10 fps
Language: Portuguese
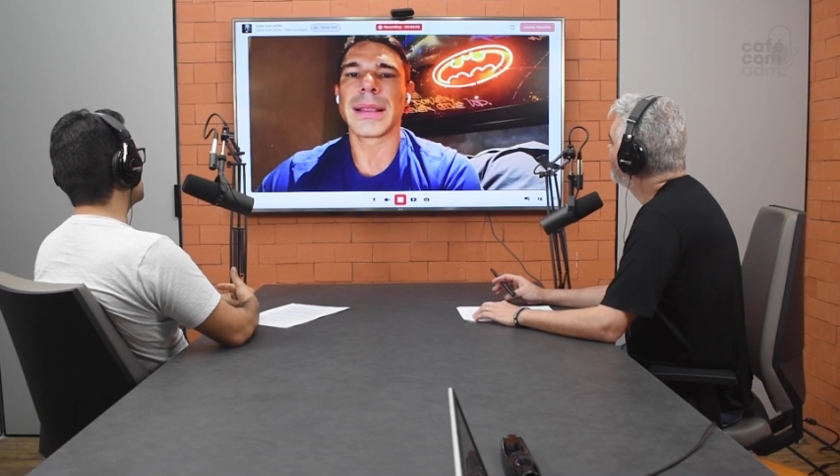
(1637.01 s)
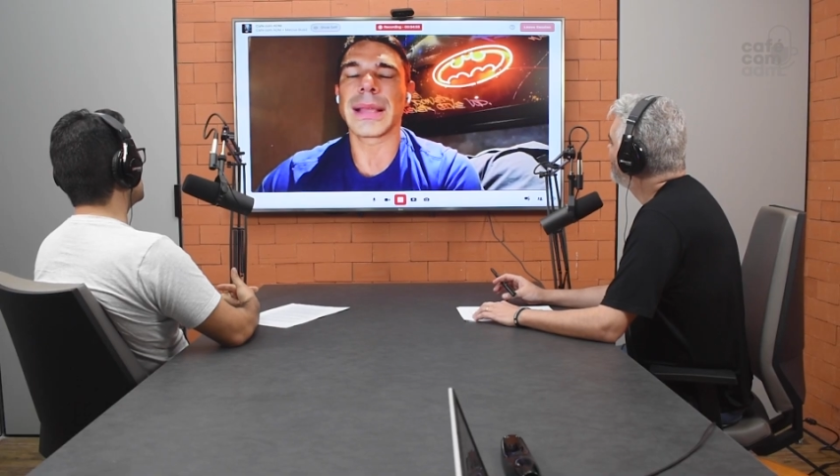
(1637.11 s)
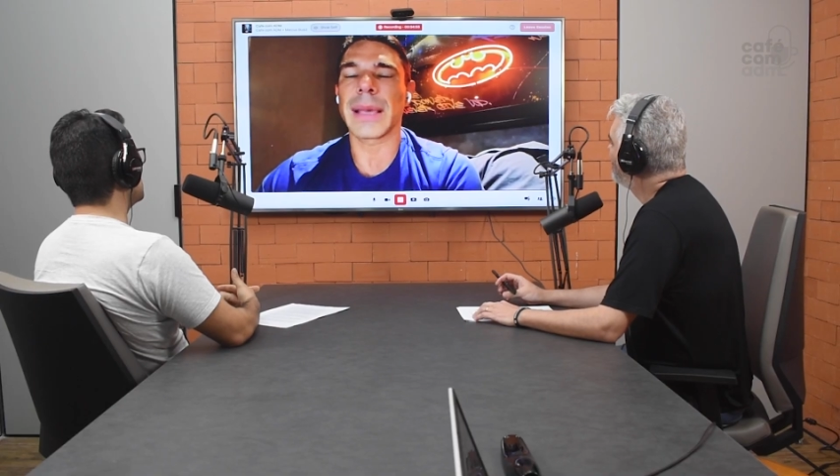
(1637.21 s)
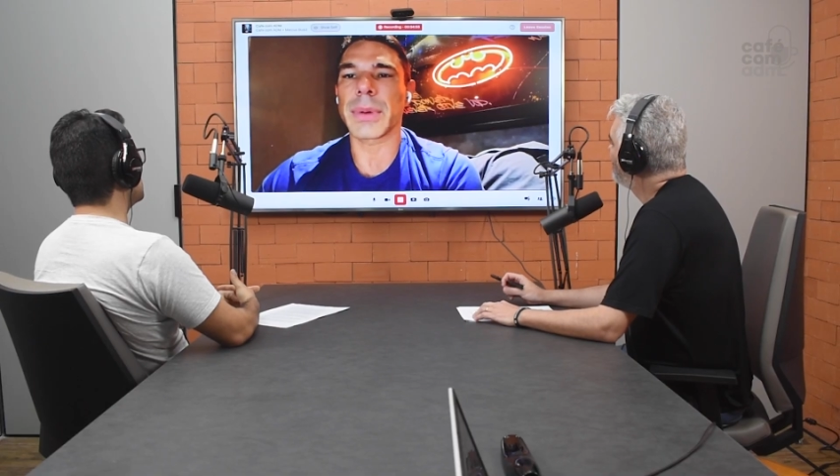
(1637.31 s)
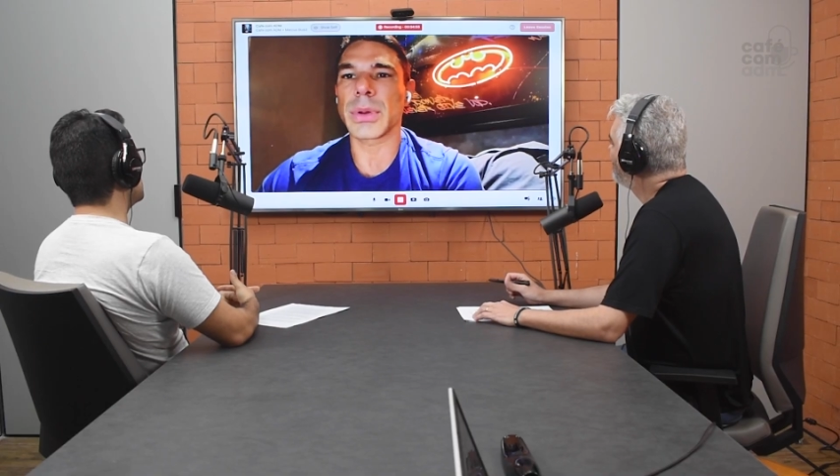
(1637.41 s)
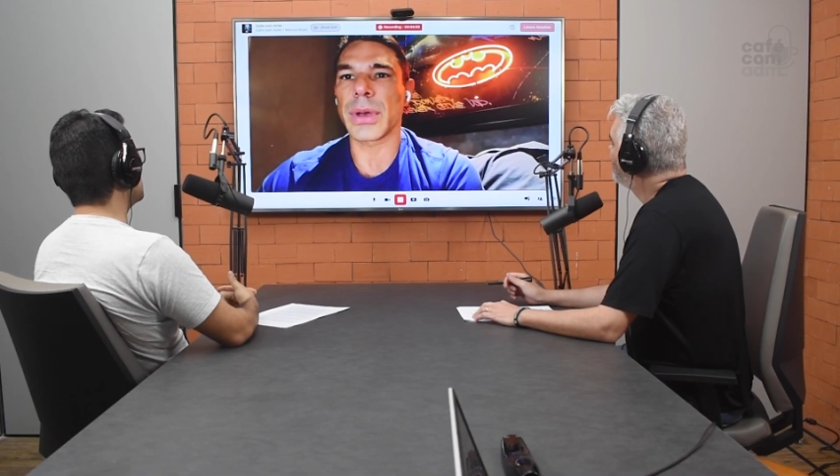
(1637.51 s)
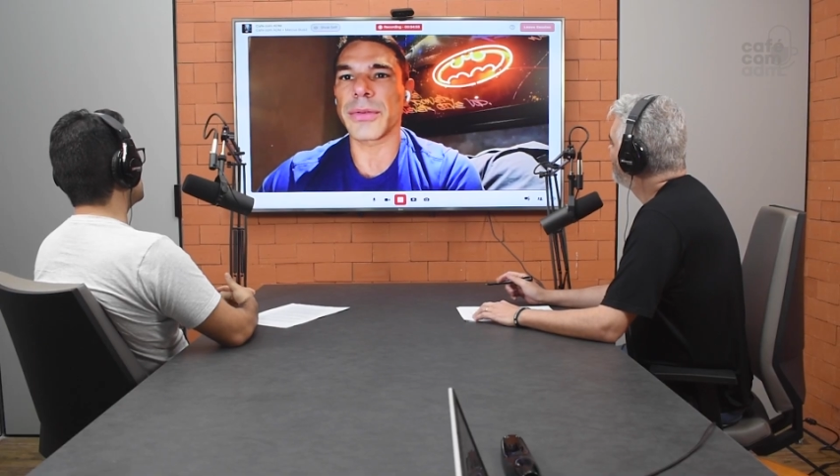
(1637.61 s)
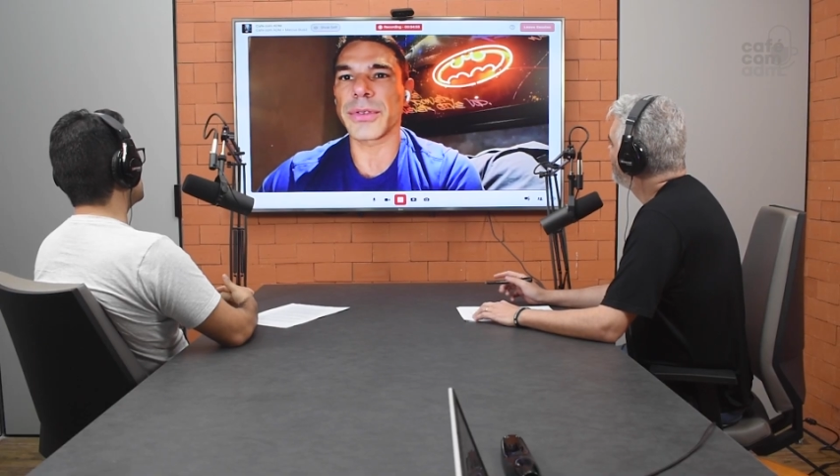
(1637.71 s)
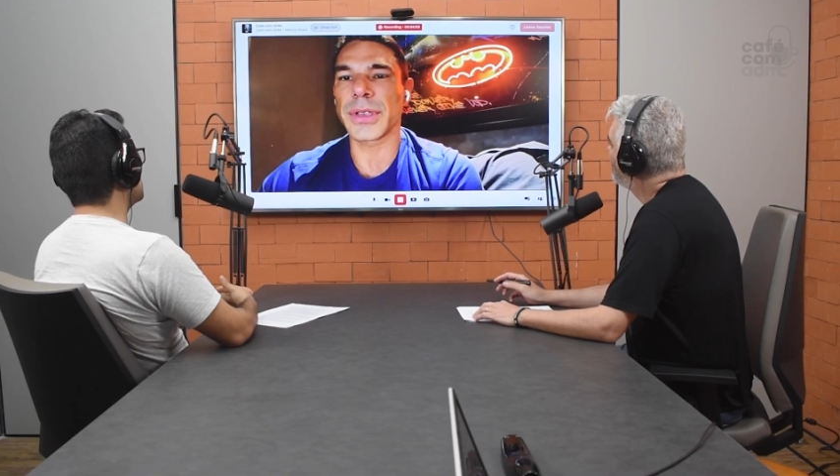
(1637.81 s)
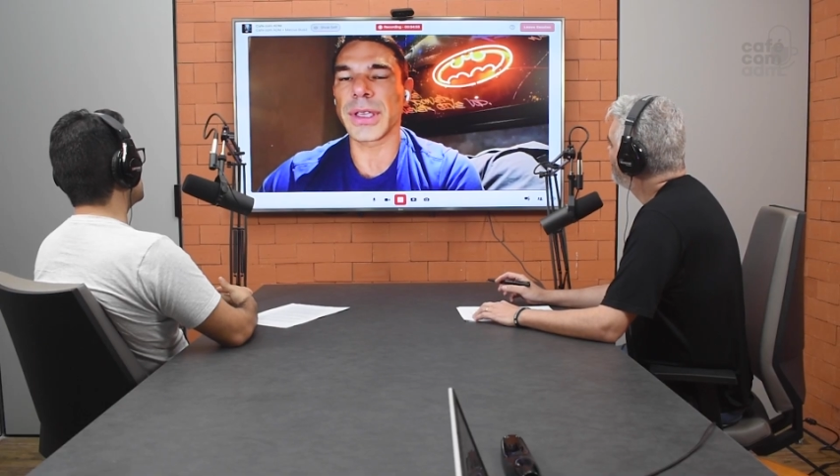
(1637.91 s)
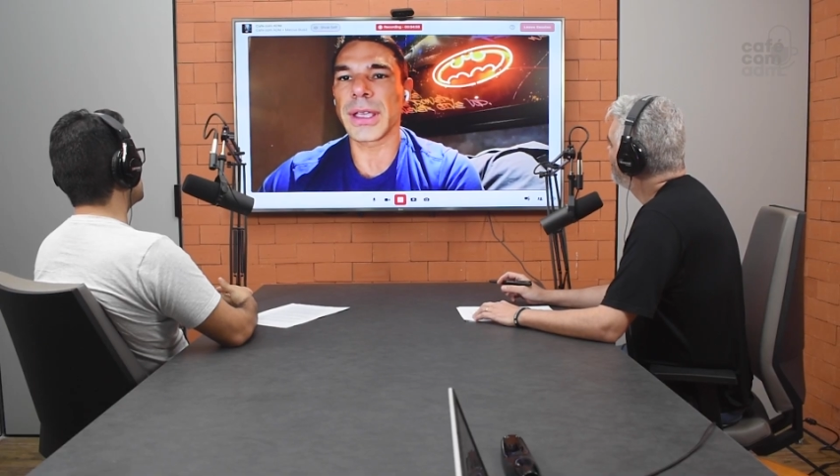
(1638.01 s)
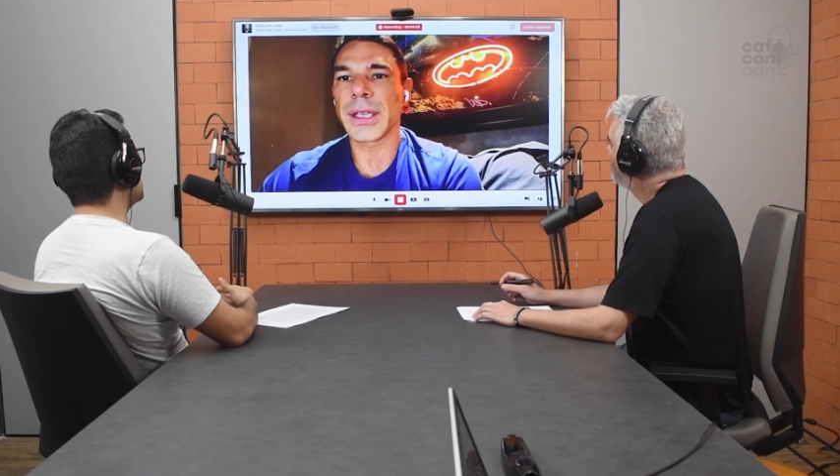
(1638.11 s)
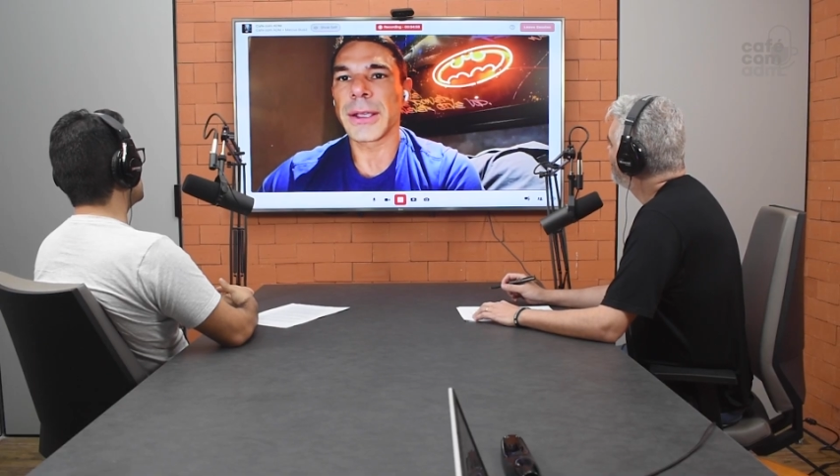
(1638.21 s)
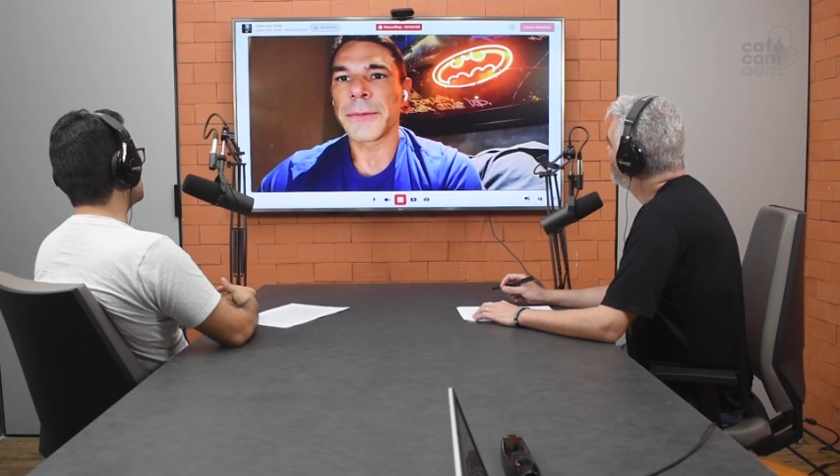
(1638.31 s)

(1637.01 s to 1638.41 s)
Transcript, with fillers: na época do UFC.